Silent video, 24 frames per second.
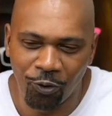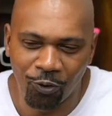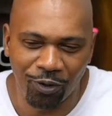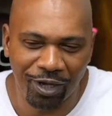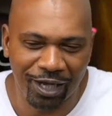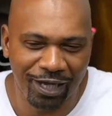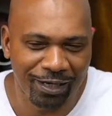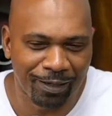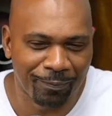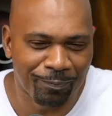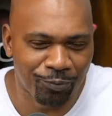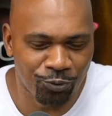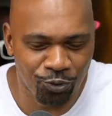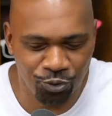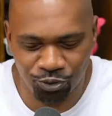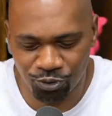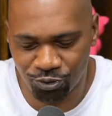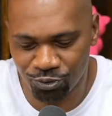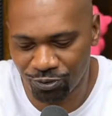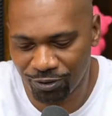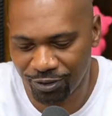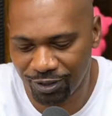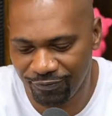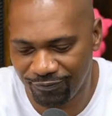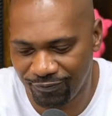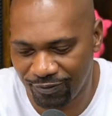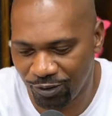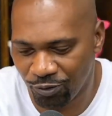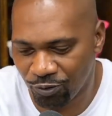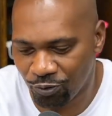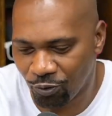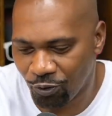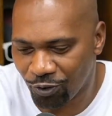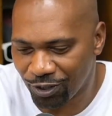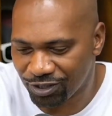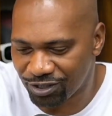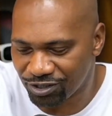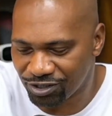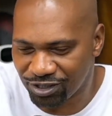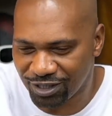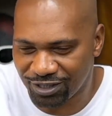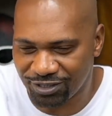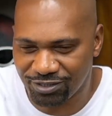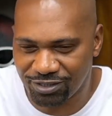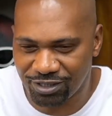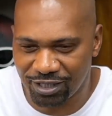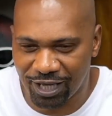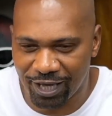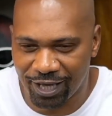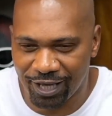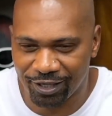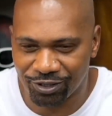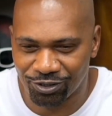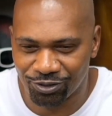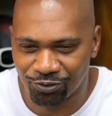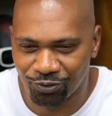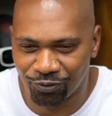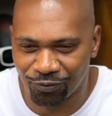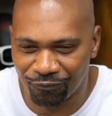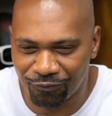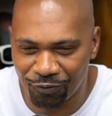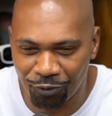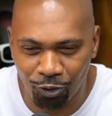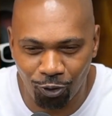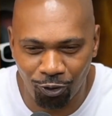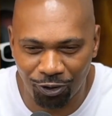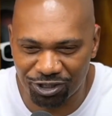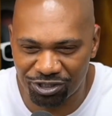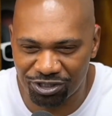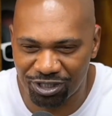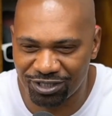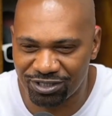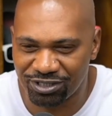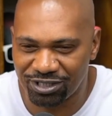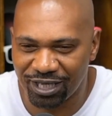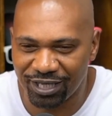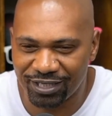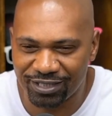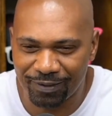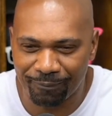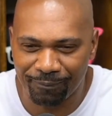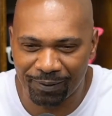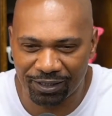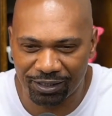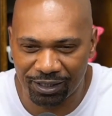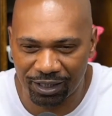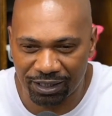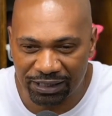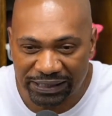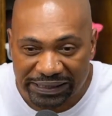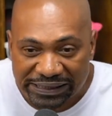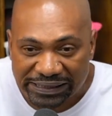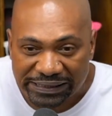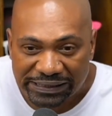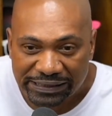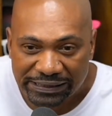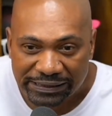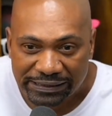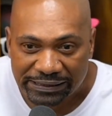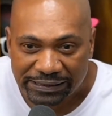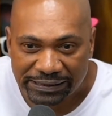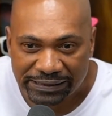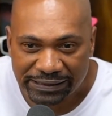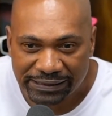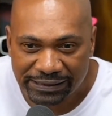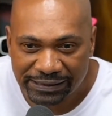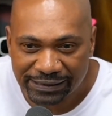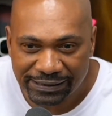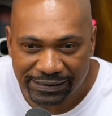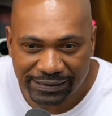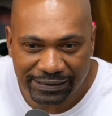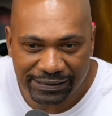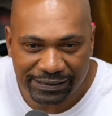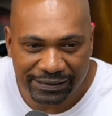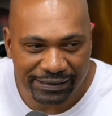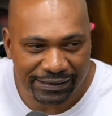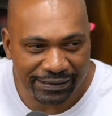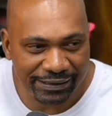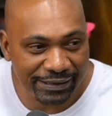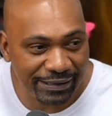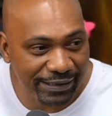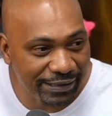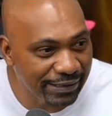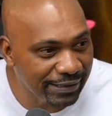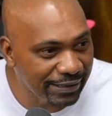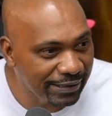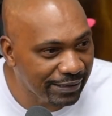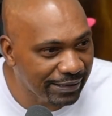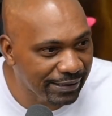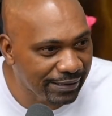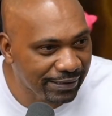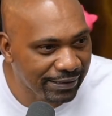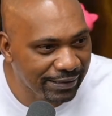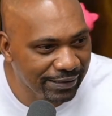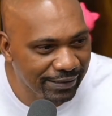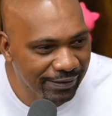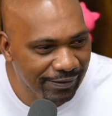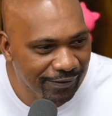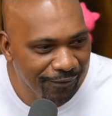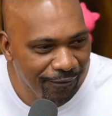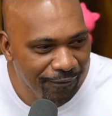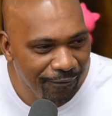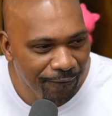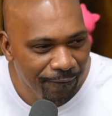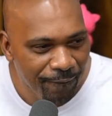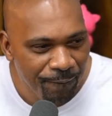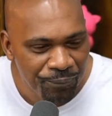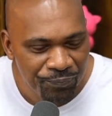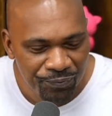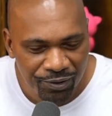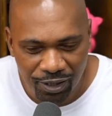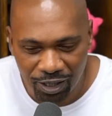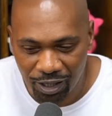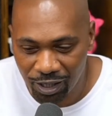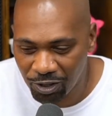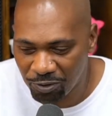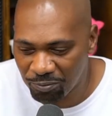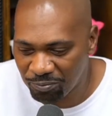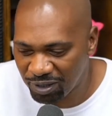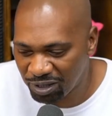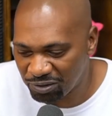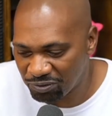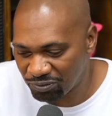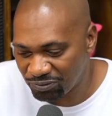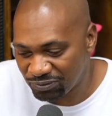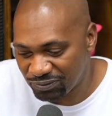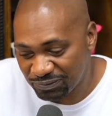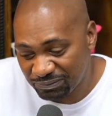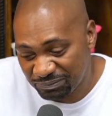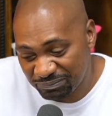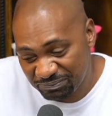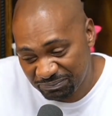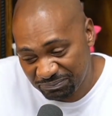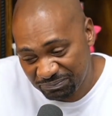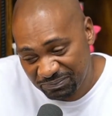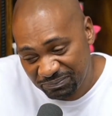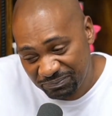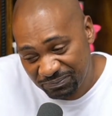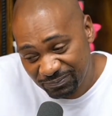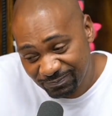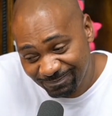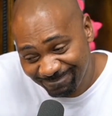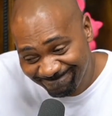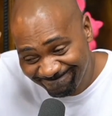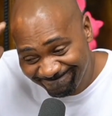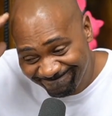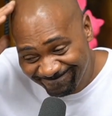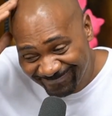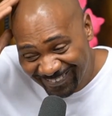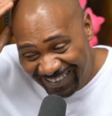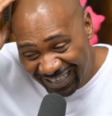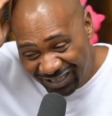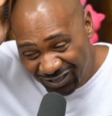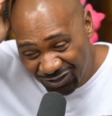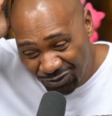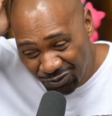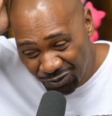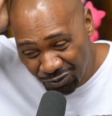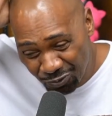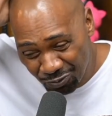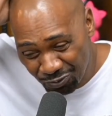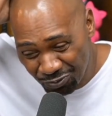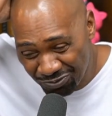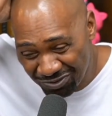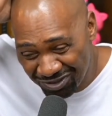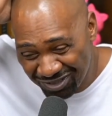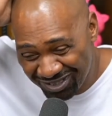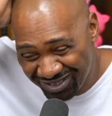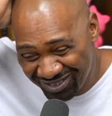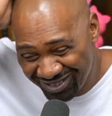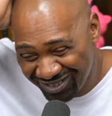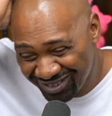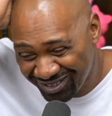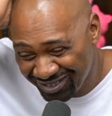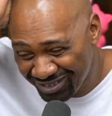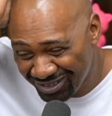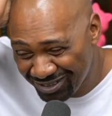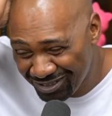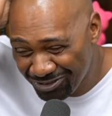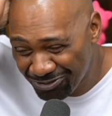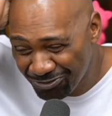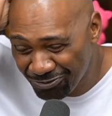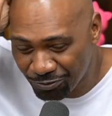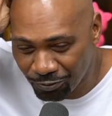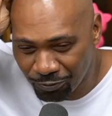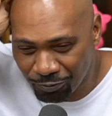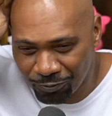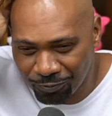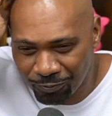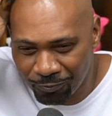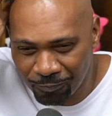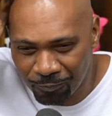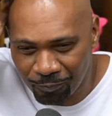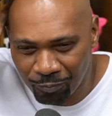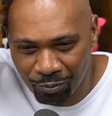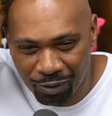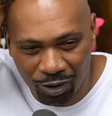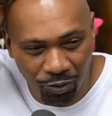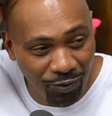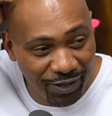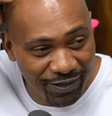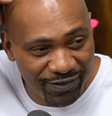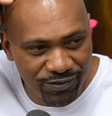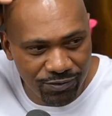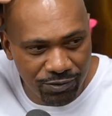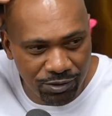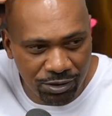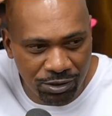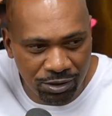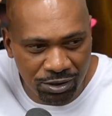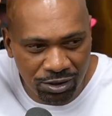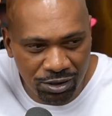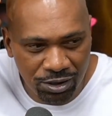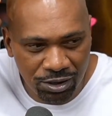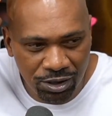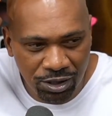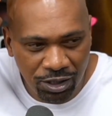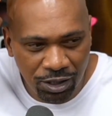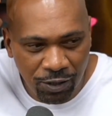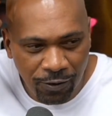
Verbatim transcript: Porra, o cara puxou e veio cotas raciais. Quando veio cotas raciais, a plateia. Ih, ih. Aí o maluco. Hum, assuntinho. Maluco assim.